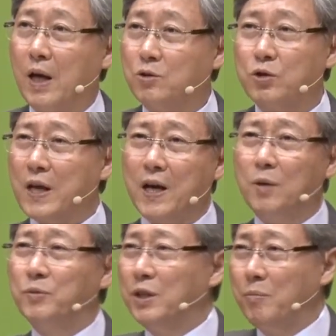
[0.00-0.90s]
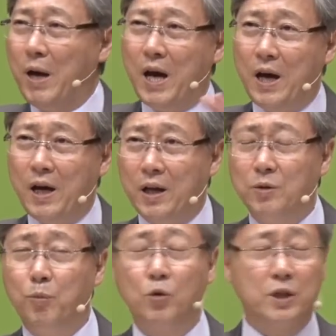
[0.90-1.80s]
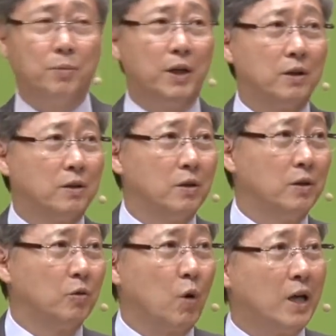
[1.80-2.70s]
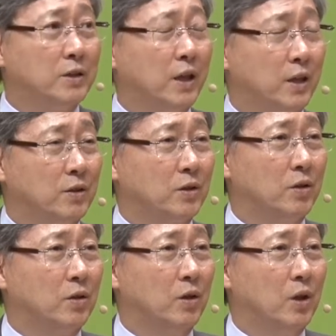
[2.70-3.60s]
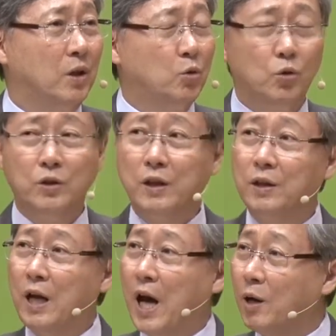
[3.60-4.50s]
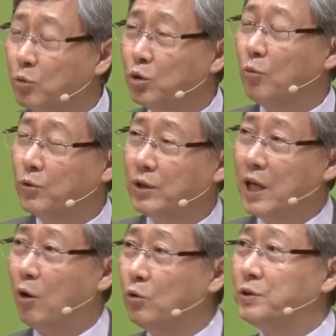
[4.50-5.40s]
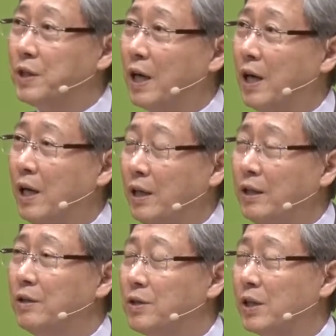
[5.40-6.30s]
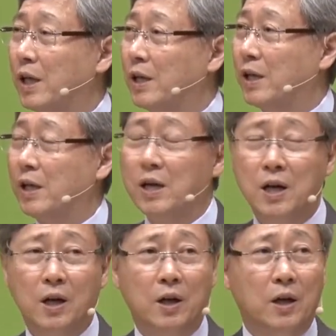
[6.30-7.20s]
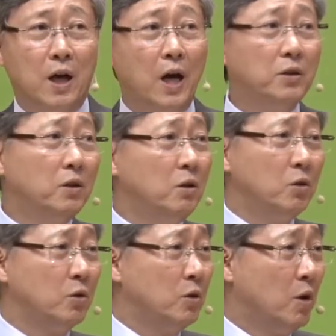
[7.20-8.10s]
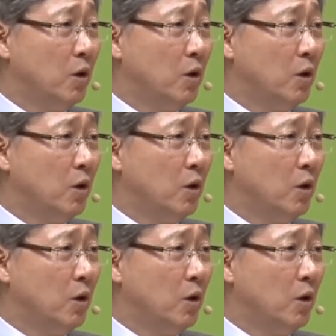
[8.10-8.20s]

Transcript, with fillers: 아주 사람들이 많은 복잡한 그런 광장에서 또는 아무도 없는 나 혼자 있는 시간에 하여튼